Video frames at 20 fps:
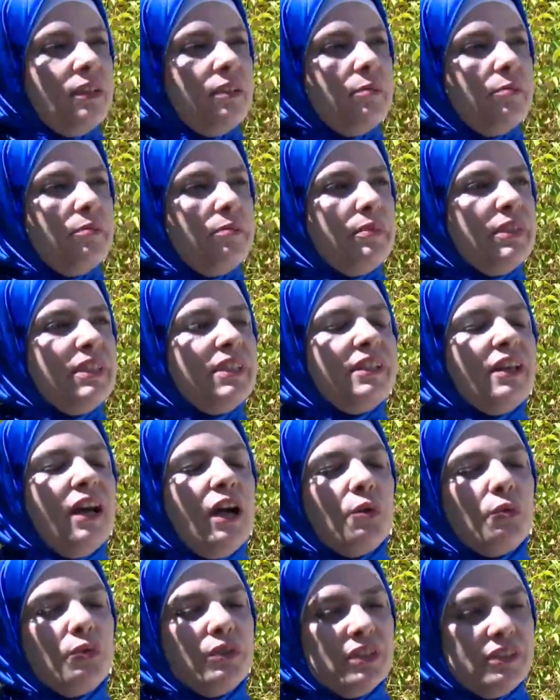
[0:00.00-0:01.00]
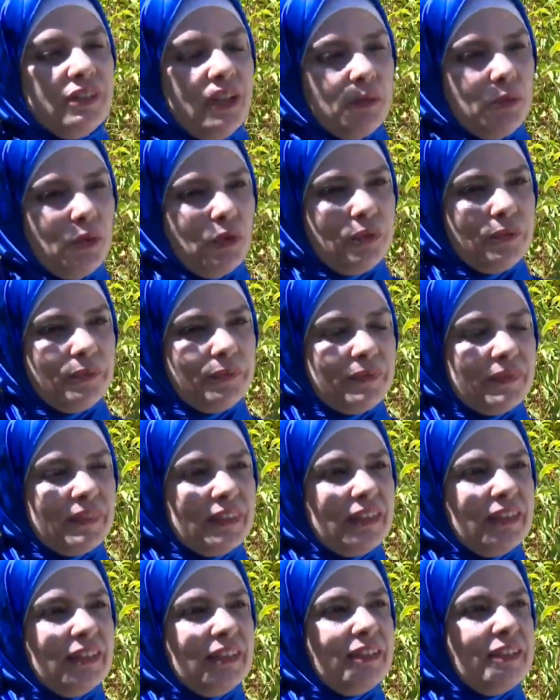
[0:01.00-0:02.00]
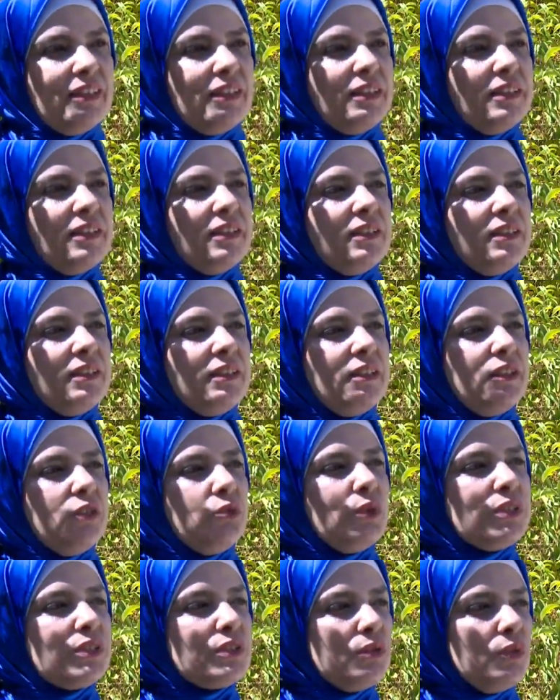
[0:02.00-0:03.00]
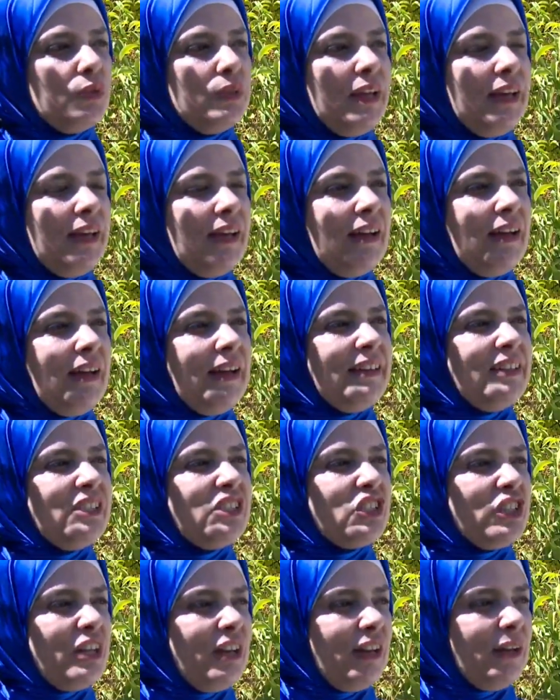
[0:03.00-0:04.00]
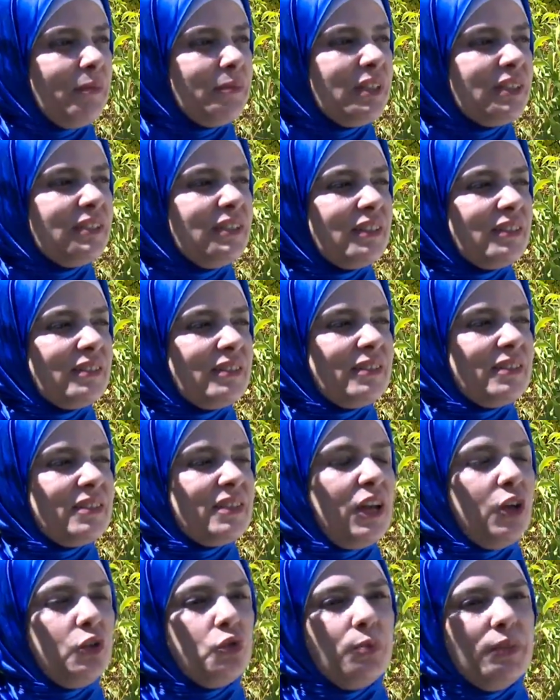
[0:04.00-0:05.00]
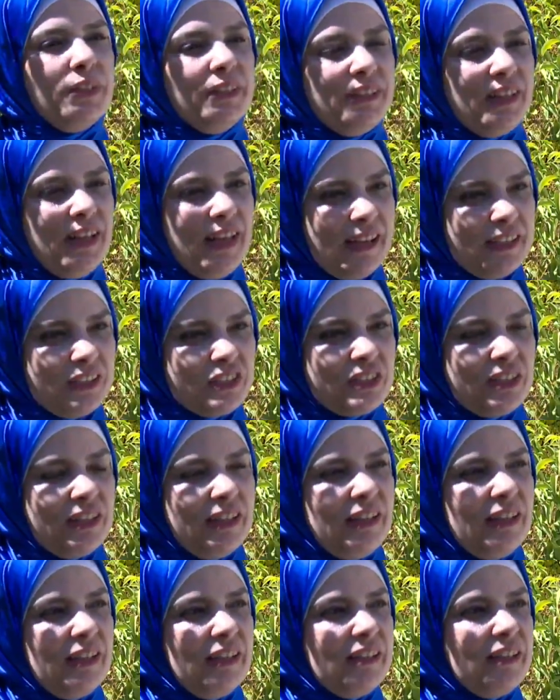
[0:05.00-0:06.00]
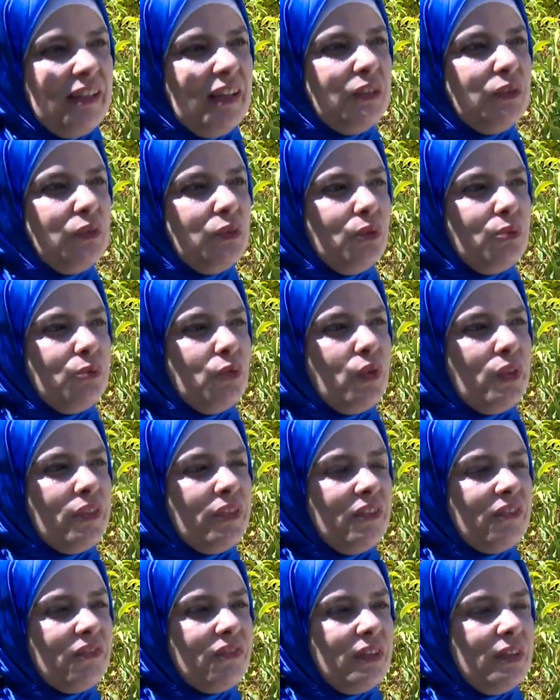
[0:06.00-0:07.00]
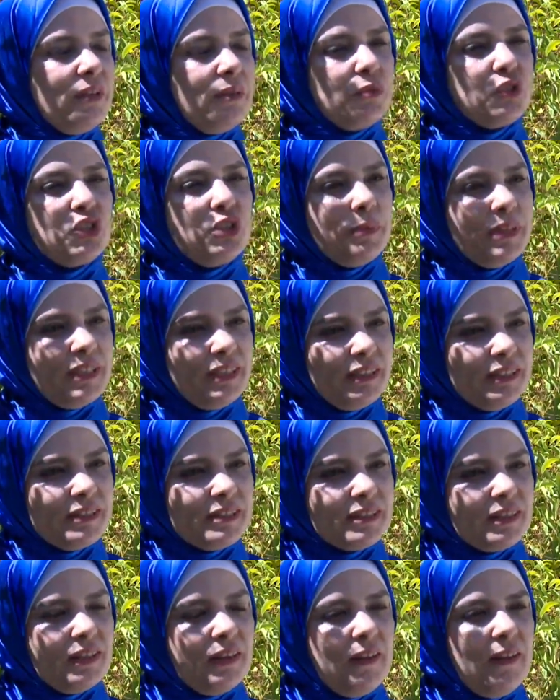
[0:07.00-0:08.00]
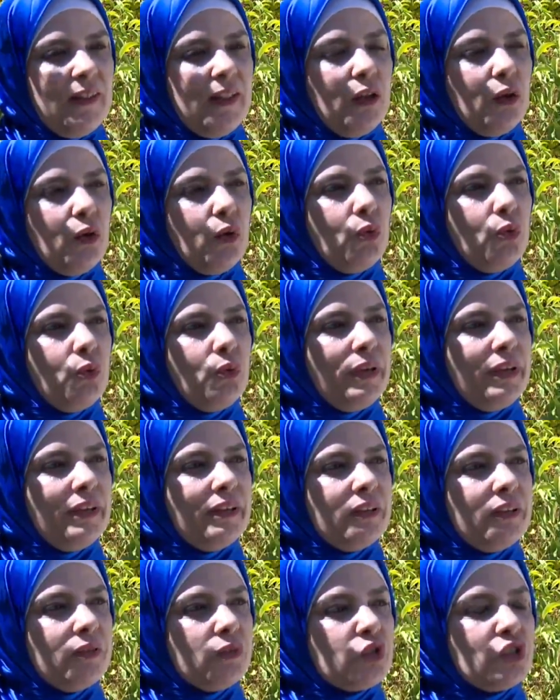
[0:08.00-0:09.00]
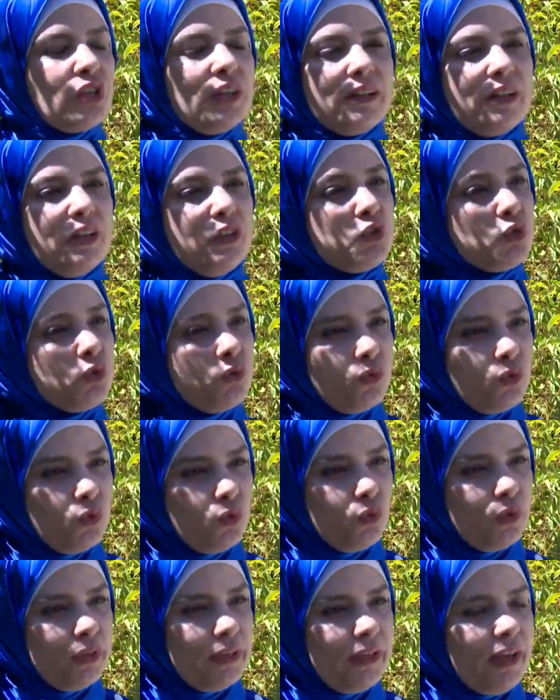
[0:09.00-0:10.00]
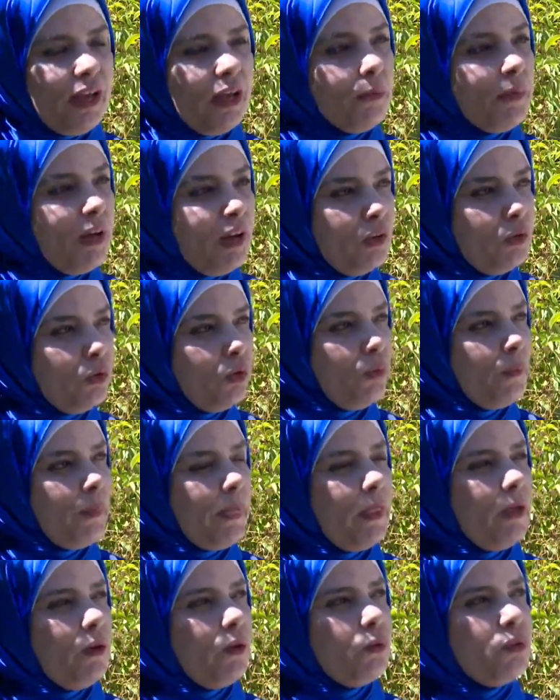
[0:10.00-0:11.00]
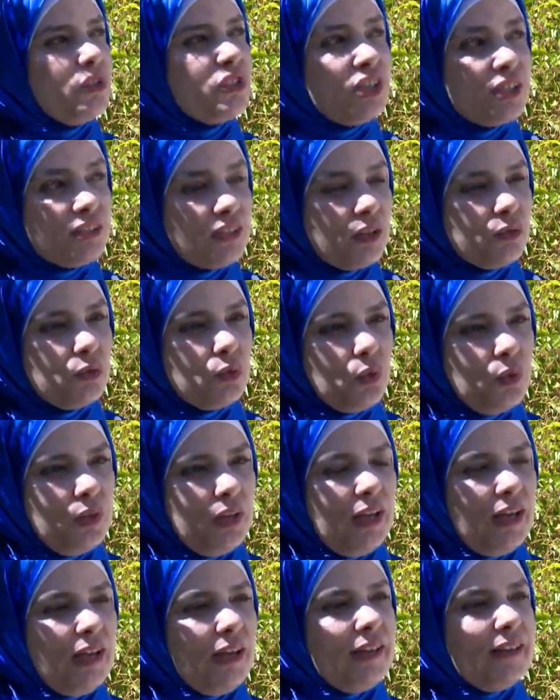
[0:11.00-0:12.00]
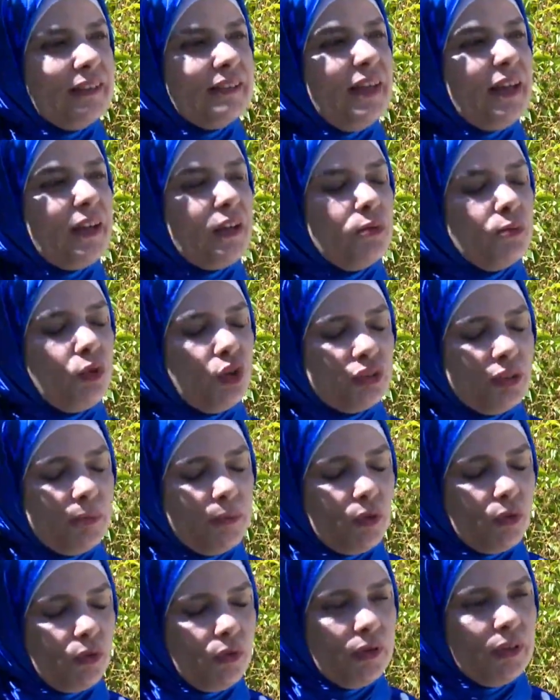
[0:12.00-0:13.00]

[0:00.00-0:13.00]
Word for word: بدنا نحاول ندعمه نوصله لاي جهه بتقدر تساعده بالعلاج لانه موظف آه، متميز وان شاء الله رح تشوفوا آه، اعماله وانجازاته كلها داخل مختبره